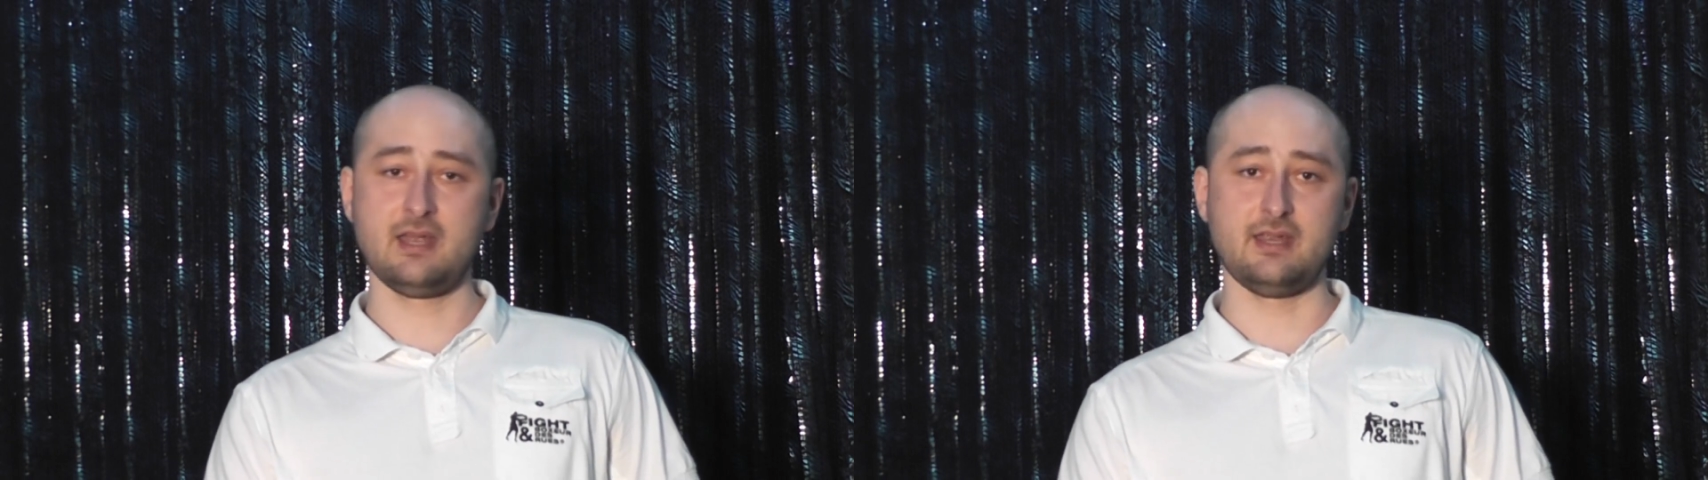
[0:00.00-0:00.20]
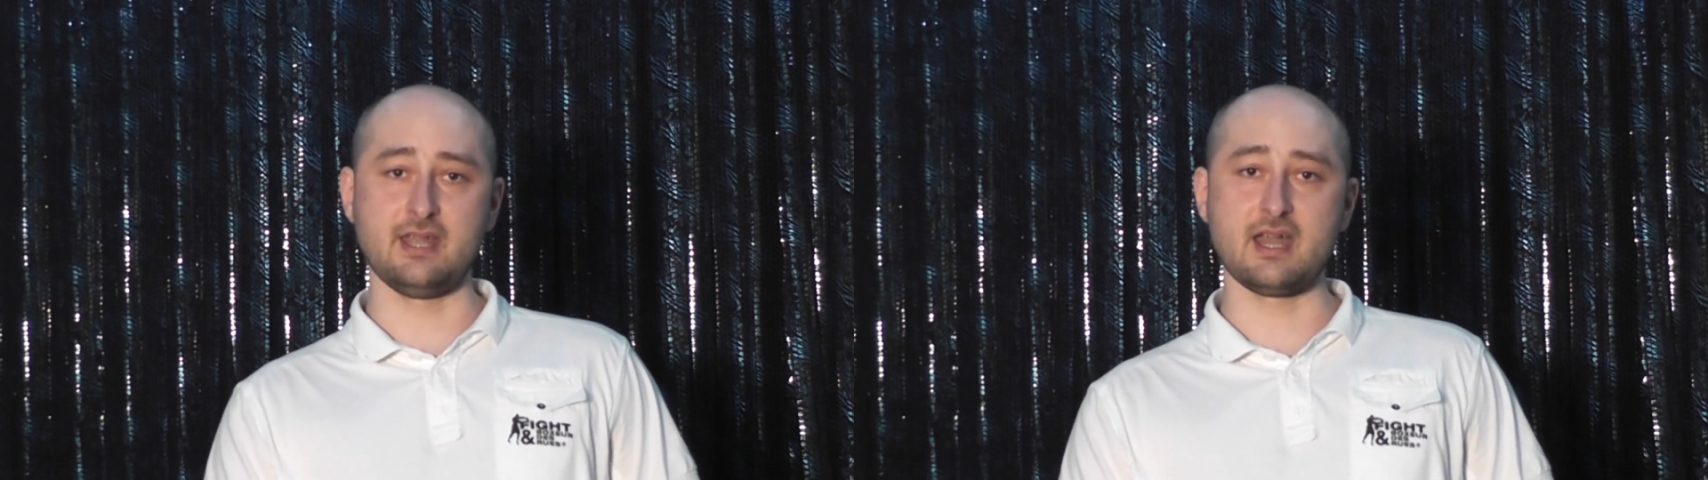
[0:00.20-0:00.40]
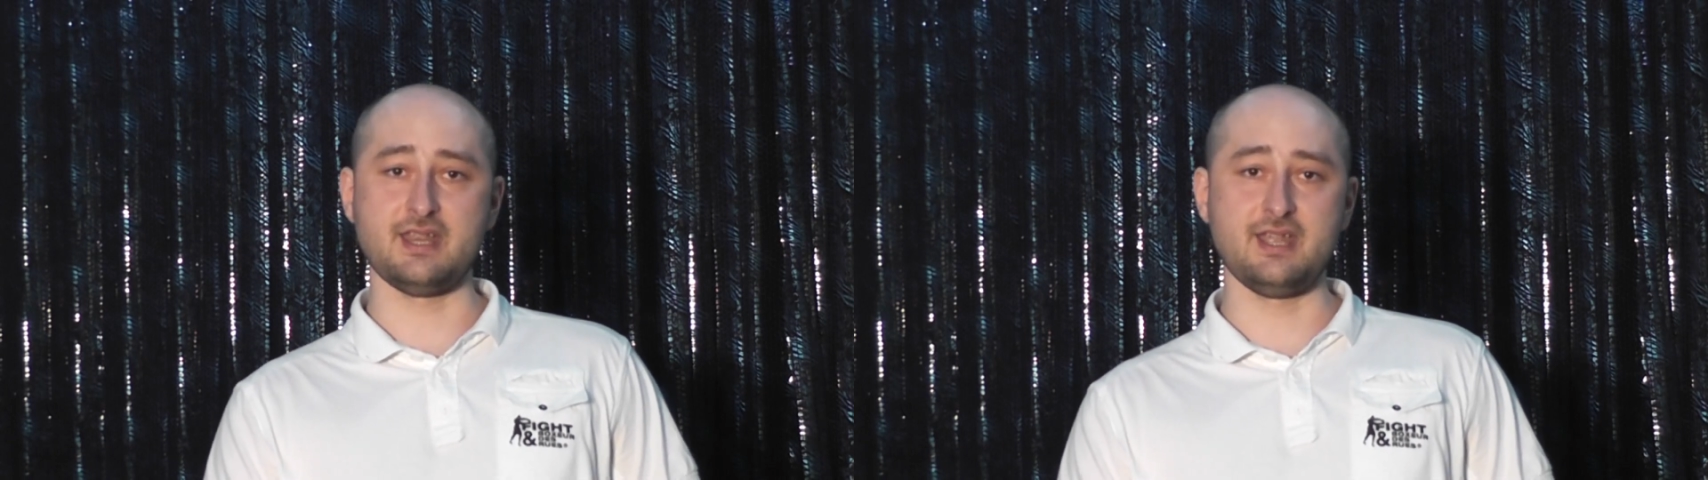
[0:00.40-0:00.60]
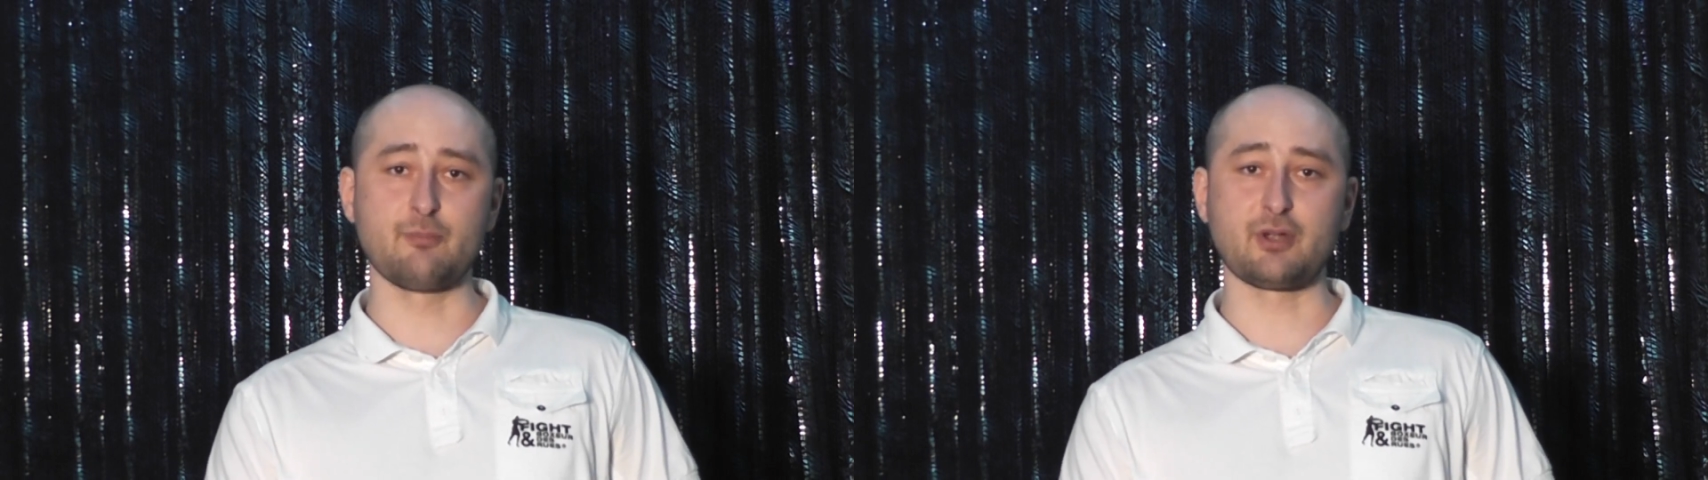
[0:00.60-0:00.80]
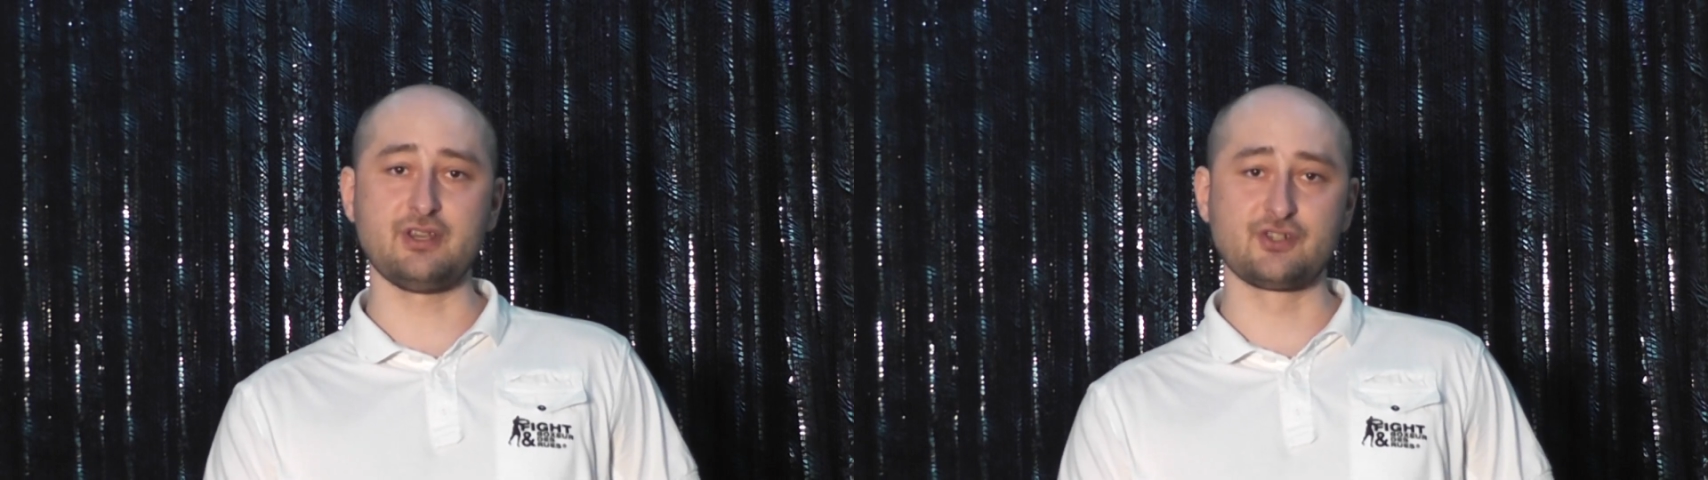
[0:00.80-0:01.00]
Я не
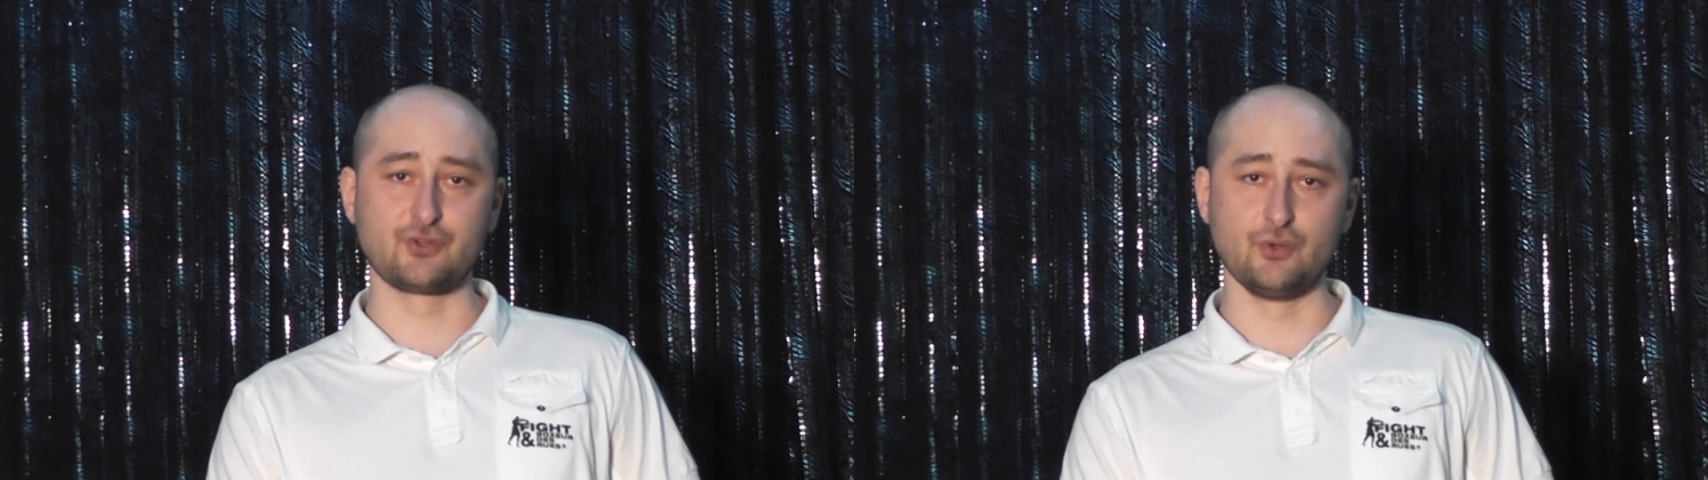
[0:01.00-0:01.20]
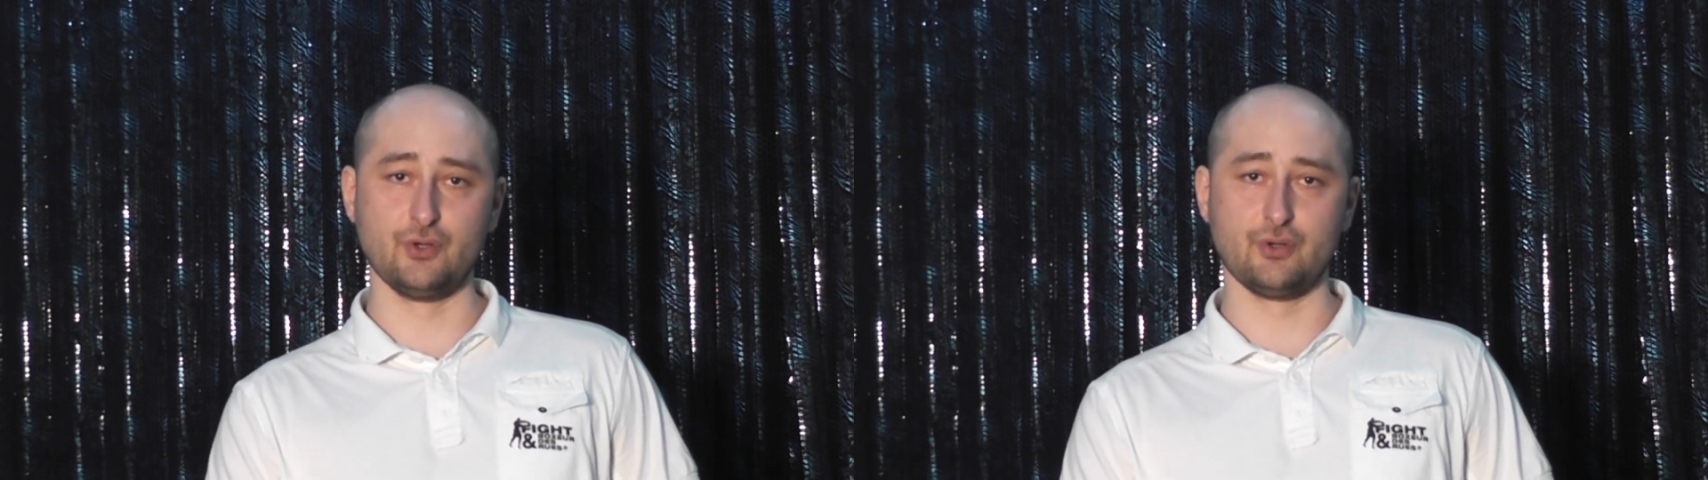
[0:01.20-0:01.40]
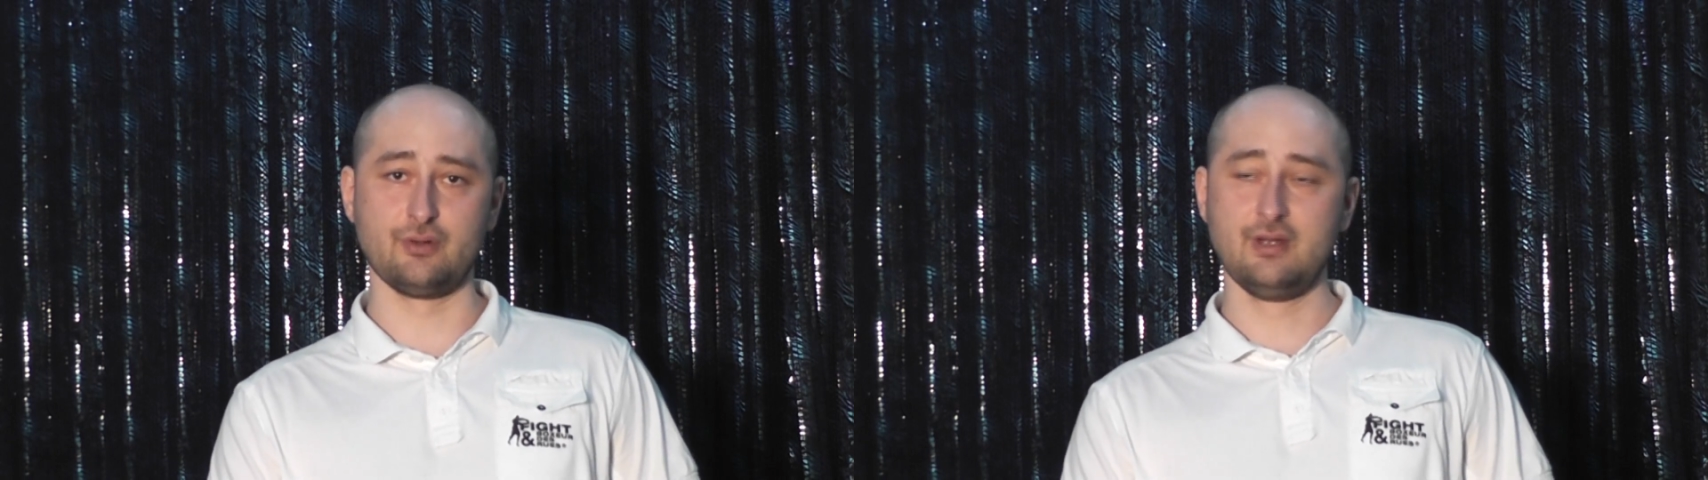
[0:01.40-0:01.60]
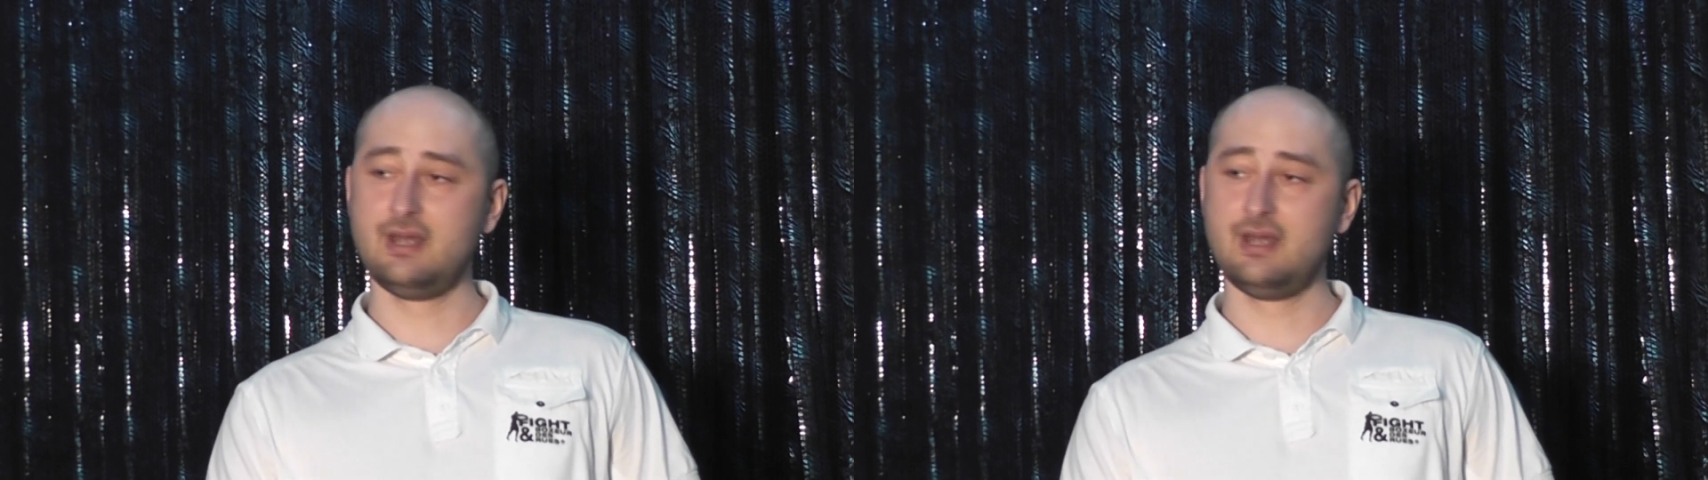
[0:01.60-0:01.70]
протестую,